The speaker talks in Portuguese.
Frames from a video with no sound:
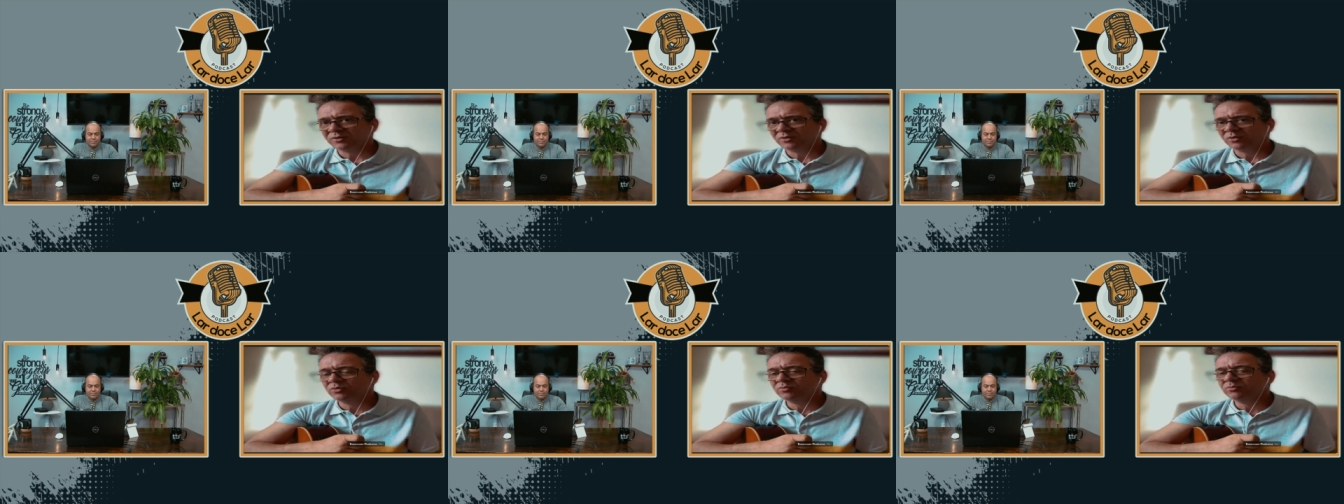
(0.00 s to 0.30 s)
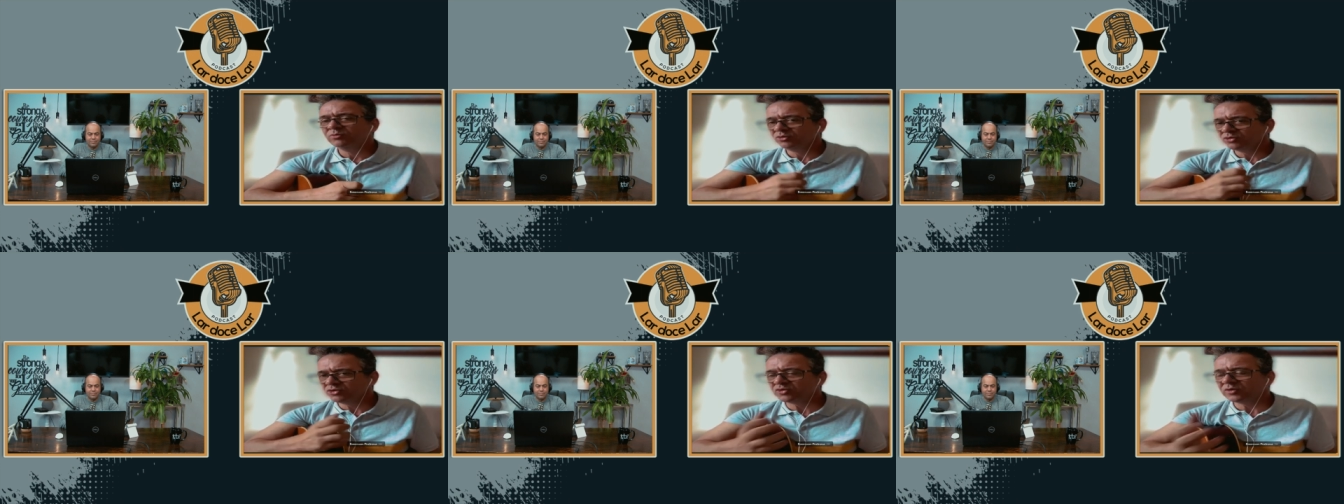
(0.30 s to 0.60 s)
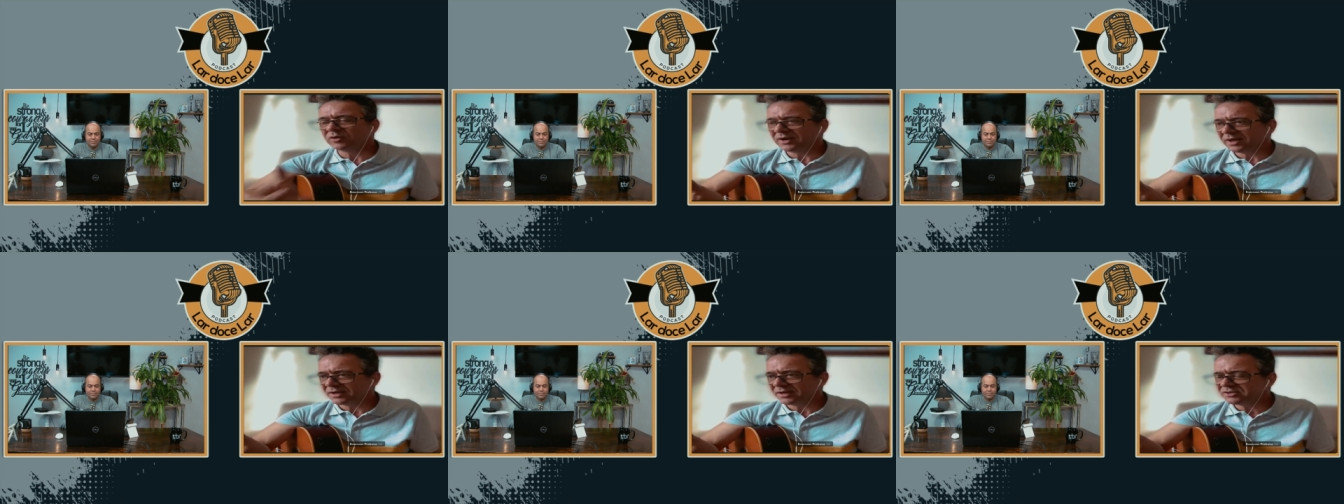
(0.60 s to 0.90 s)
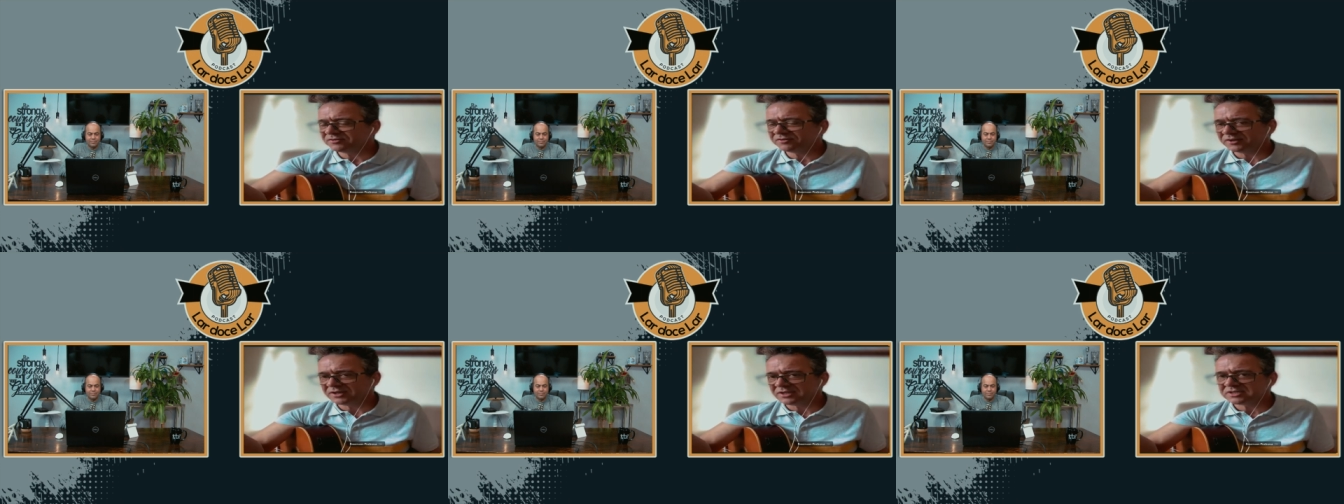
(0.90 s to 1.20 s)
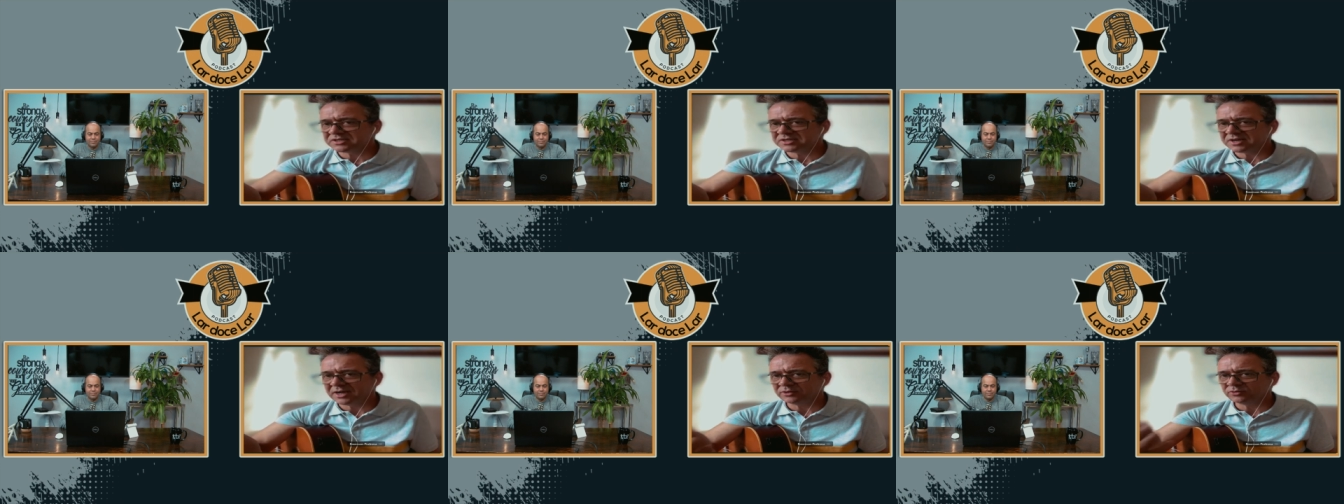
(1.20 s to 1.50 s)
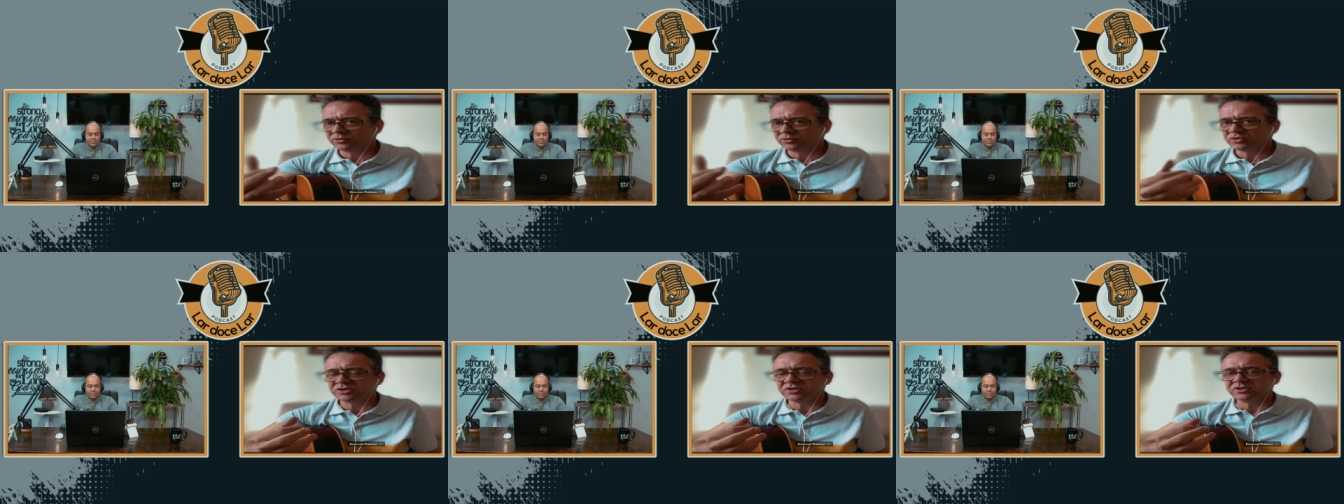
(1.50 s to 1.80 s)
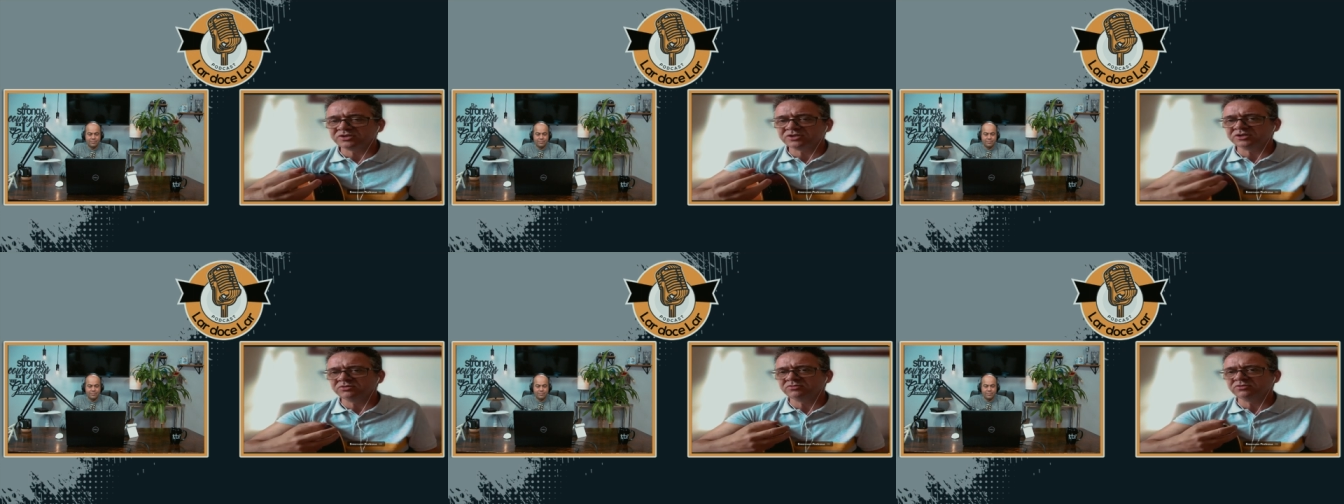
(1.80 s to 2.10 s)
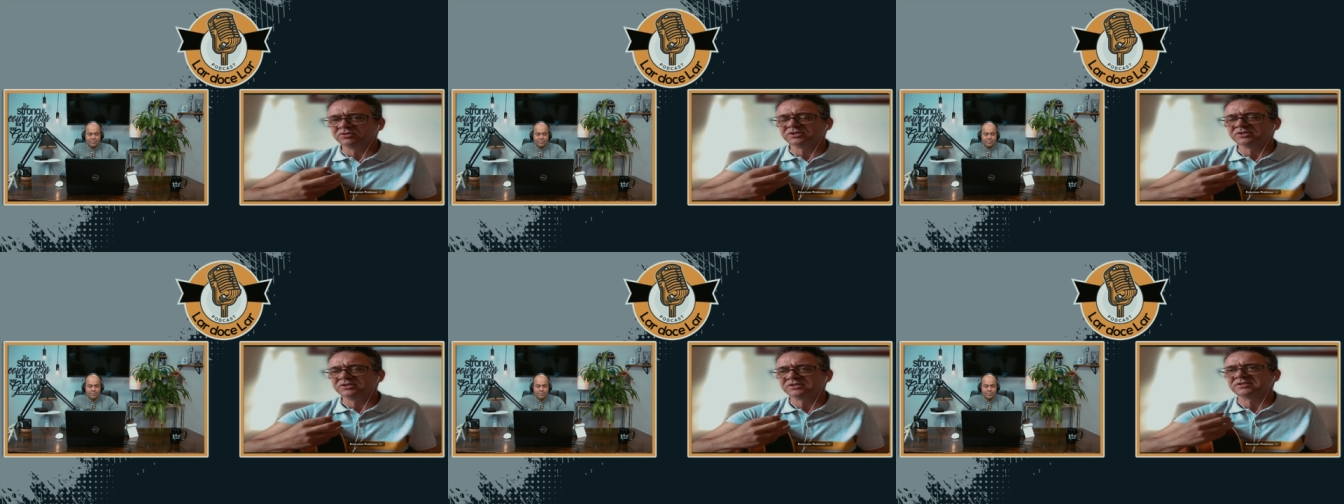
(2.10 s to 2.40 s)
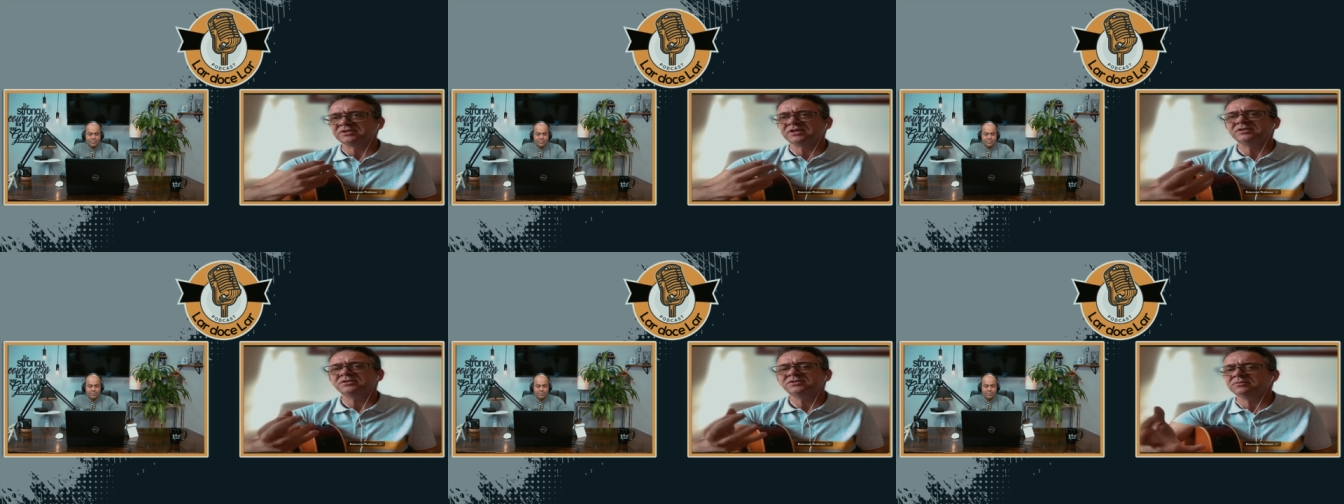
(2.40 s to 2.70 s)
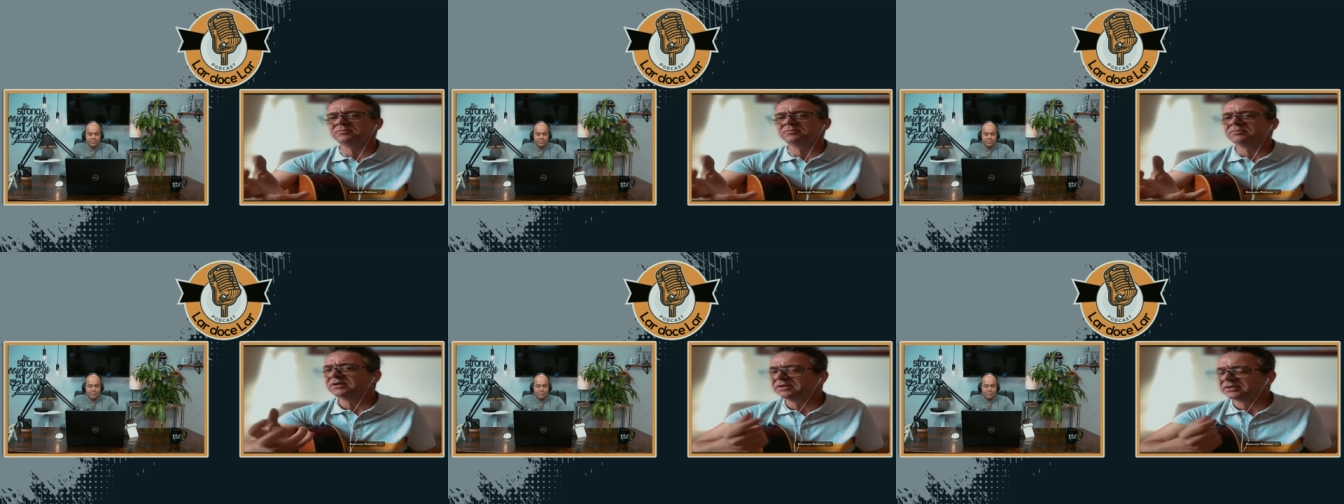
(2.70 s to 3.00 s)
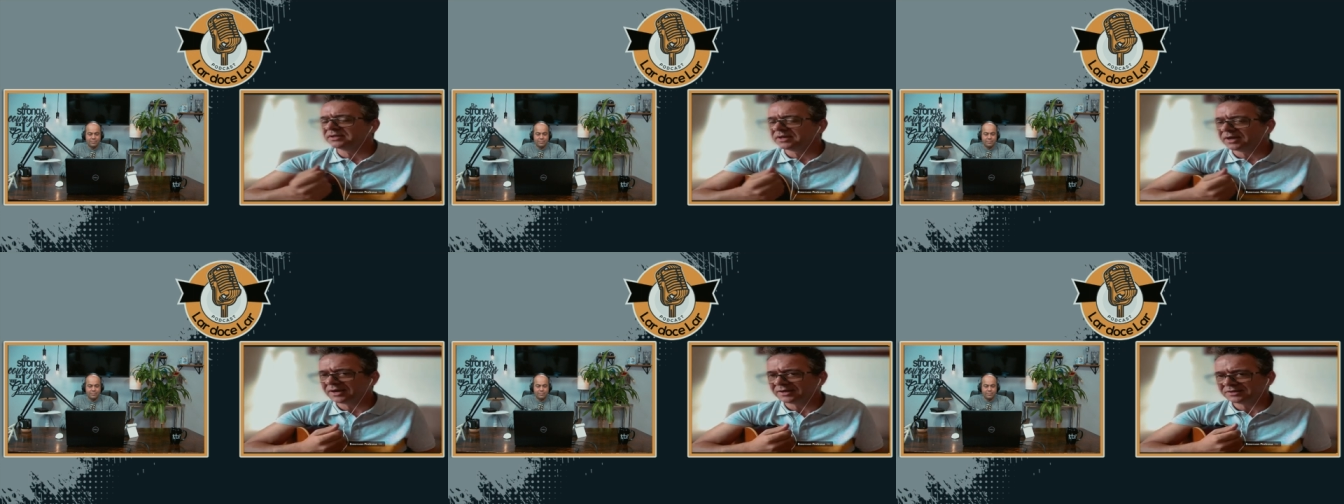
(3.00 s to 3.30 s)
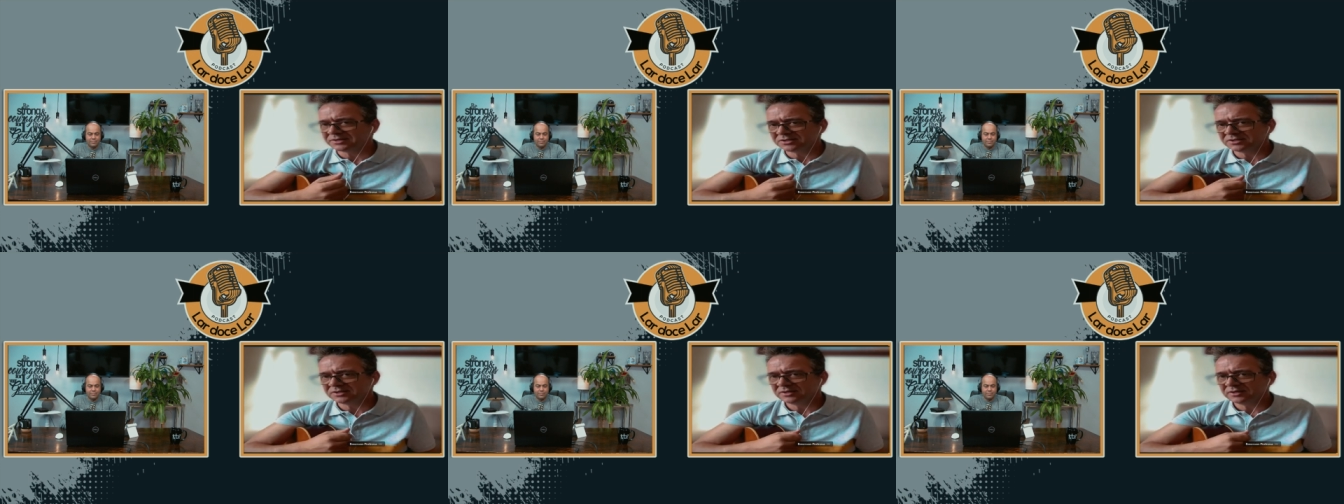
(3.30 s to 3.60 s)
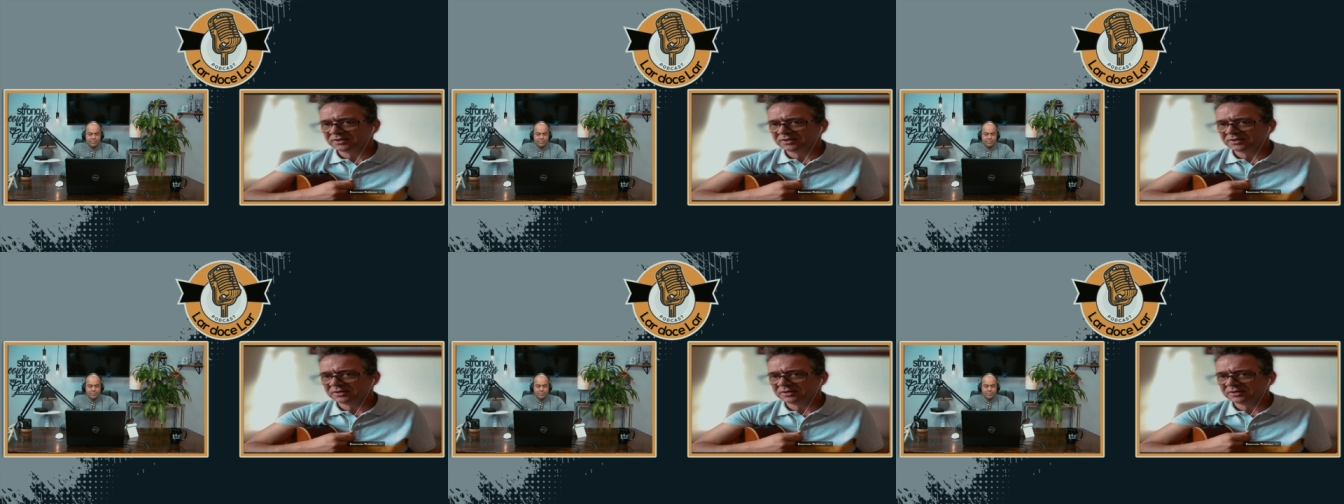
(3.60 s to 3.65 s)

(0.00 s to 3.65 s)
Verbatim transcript: O músico ele é diferenciado no sentido de sensibilidade.